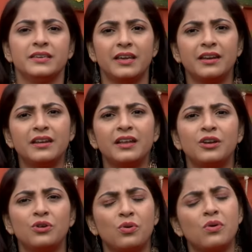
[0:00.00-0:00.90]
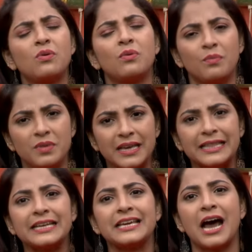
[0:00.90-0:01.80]
ఎన్నెన్నో మీ
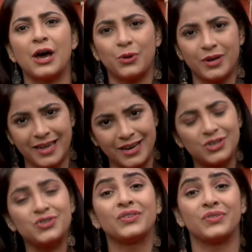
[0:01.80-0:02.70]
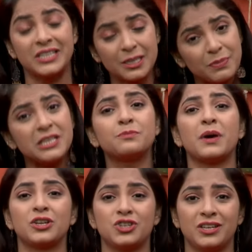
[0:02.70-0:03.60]
అందరికీ ఆరోగ్యాన్ని ఇచ్చే రెసిపీస్
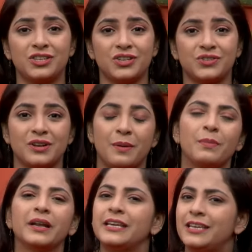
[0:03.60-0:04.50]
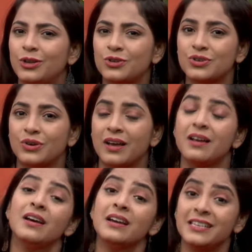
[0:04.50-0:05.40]
పరిచయం చేస్తున్నాం మరి ఈరోజు కూడా
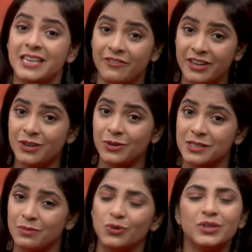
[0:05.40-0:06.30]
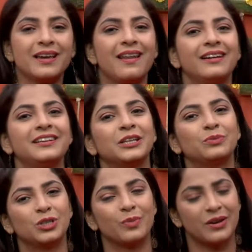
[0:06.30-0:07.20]
ఎవరి కోసము ఎలాంటి
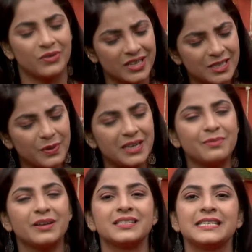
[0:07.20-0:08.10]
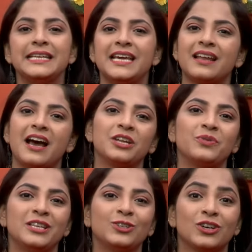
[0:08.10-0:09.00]
అద్భుతమైన రెసిపీని మన సీనియర్
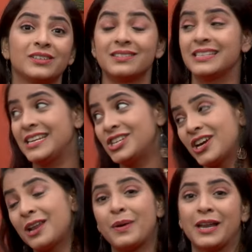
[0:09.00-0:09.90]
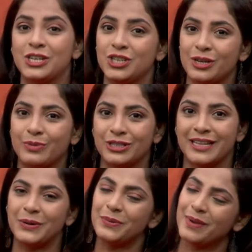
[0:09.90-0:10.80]
ఆయుర్వేదిక్ డాక్టర్ శిరీష గారు పరిచయం
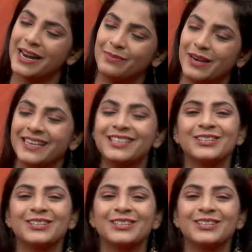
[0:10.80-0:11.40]
చేయబోతున్నారు మేడం అడిగి